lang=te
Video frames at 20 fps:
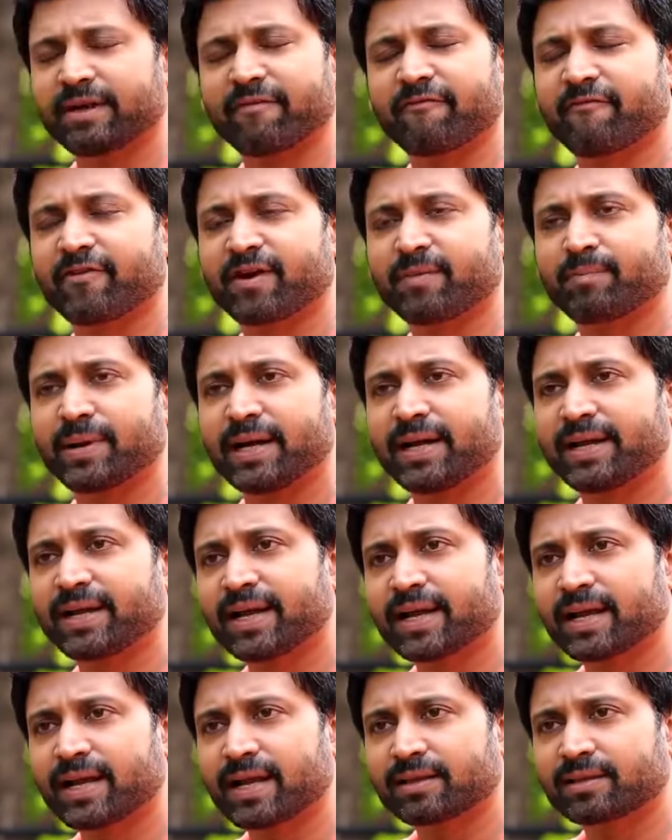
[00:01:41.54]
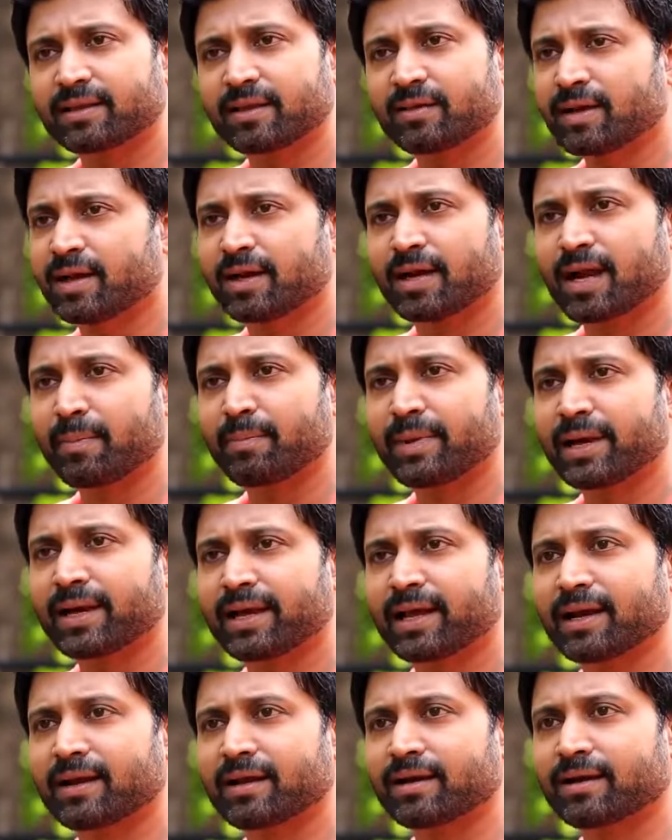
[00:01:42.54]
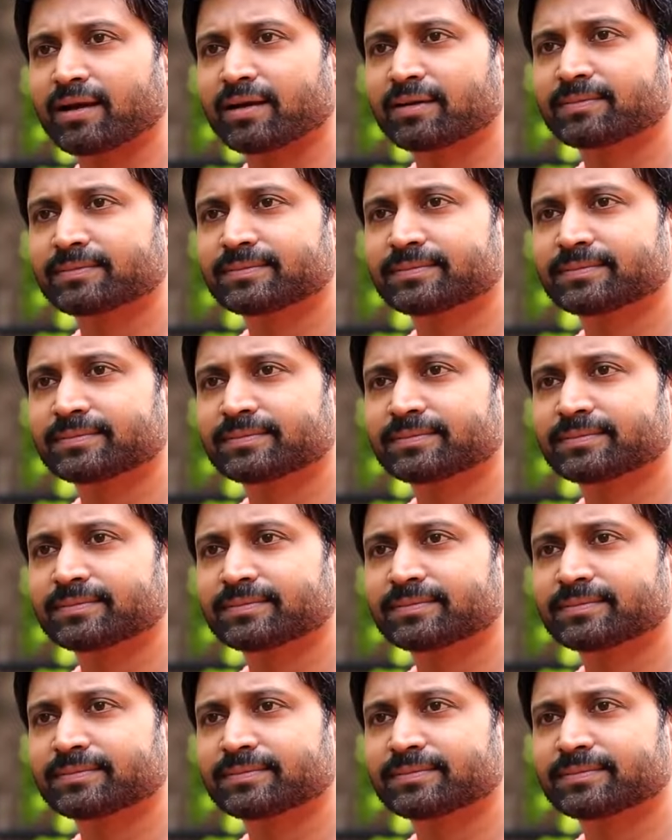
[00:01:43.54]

నేను ఎవరి పెళ్ళికైనా వెళ్తాను కానీ నా పెళ్ళికి వెళ్ళాను